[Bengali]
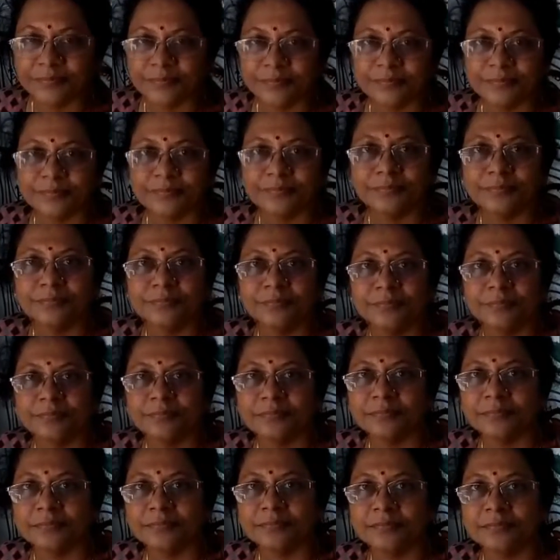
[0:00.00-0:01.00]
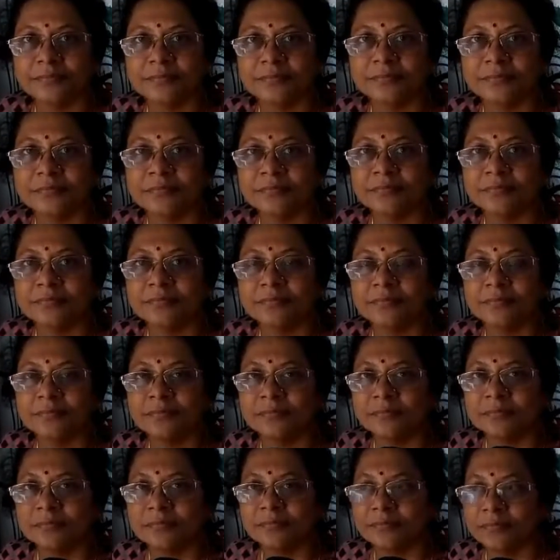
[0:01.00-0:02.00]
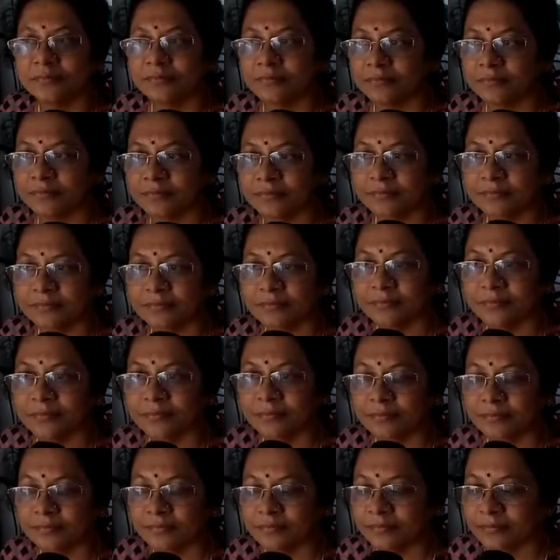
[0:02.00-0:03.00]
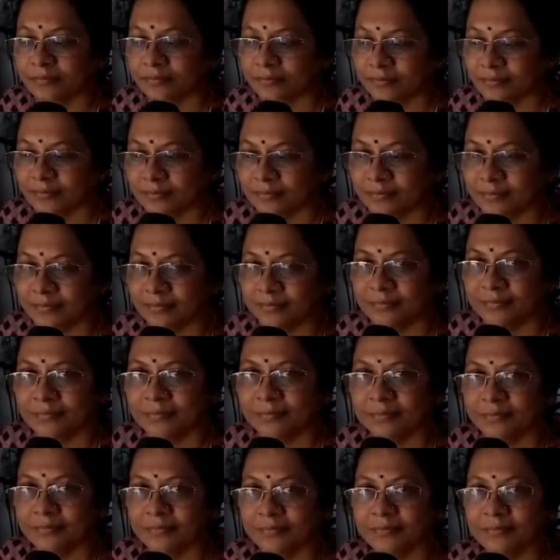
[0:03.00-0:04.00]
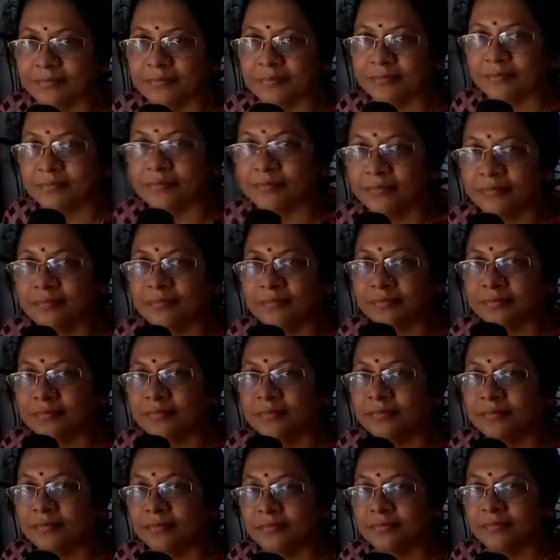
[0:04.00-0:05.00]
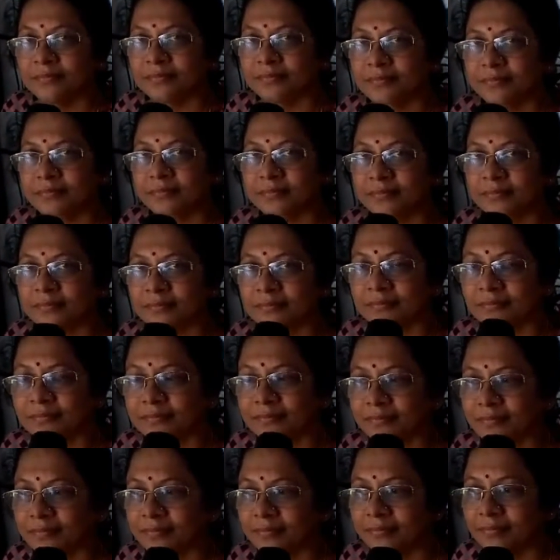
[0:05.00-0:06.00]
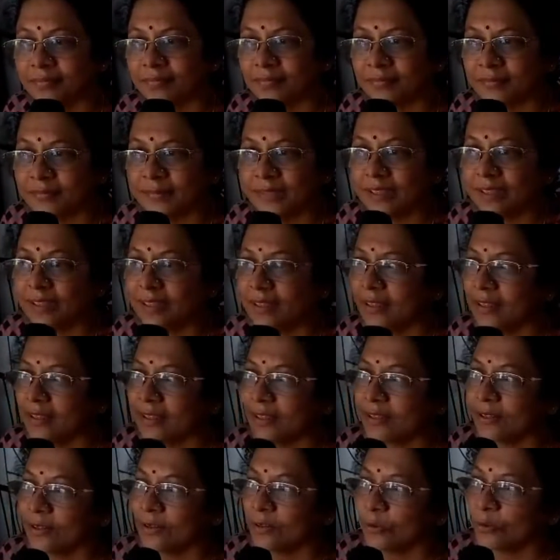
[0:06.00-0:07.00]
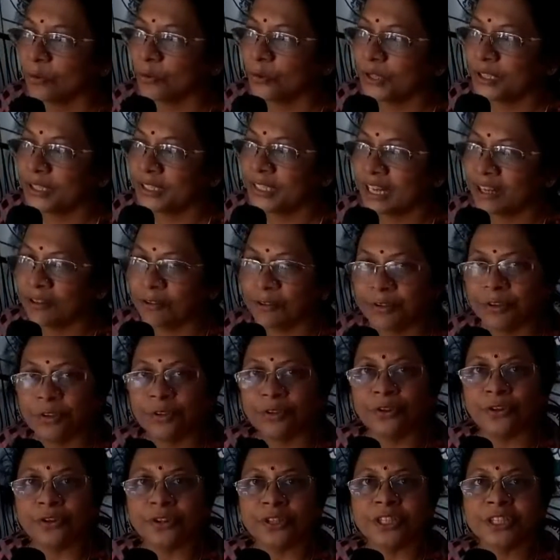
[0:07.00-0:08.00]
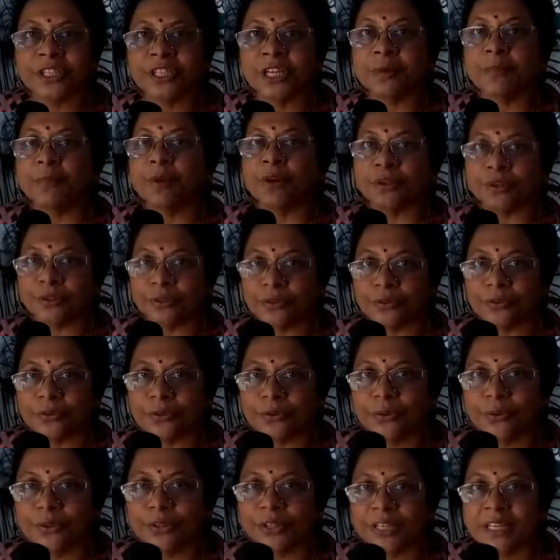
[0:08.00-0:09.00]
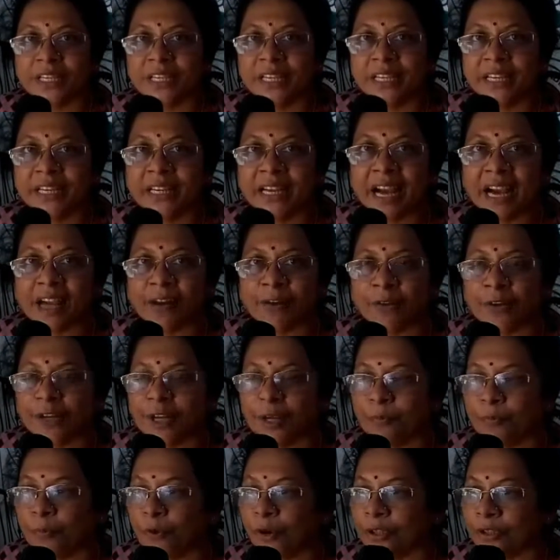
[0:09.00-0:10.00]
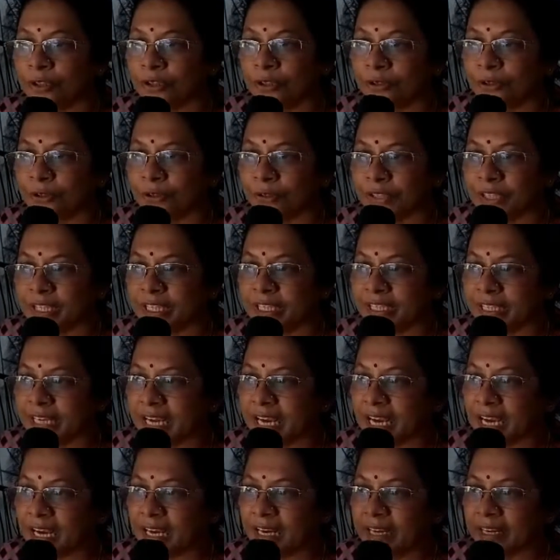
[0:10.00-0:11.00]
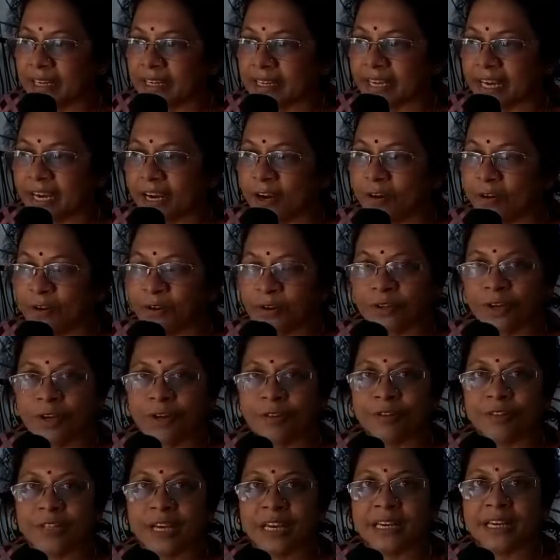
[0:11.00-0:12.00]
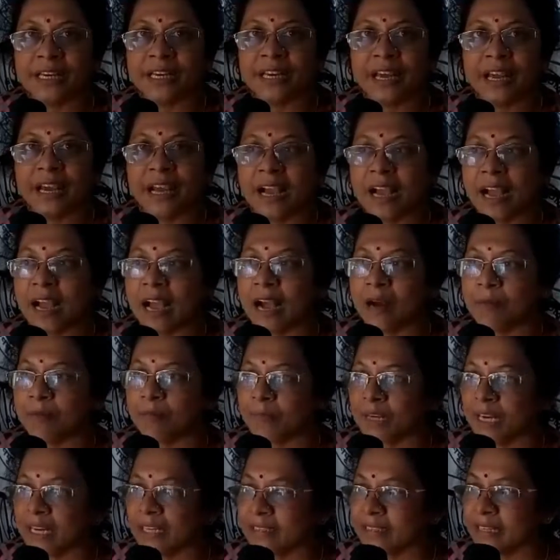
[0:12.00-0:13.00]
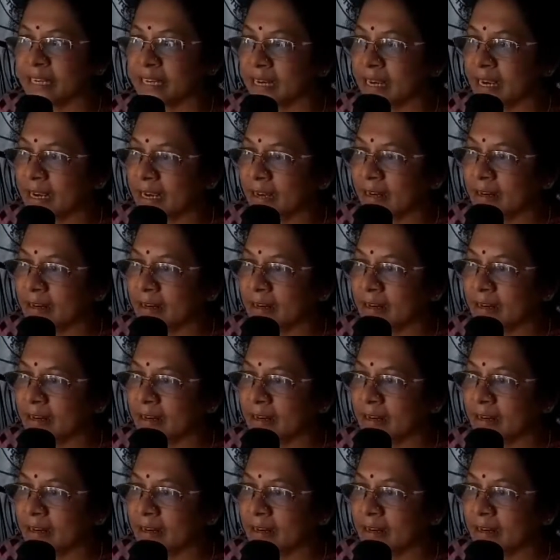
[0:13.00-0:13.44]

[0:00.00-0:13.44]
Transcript: আমরা দেখলাম যে আপনার বাড়ির পাশে যে ব্যাংক সেটি বন্ধ রয়েছে কি কারণে বন্ধ উইদাউট নোটিশে বন্ধ কি কারণে বন্ধ সেটা গ্রাহকরাও জানে না আমরা যারা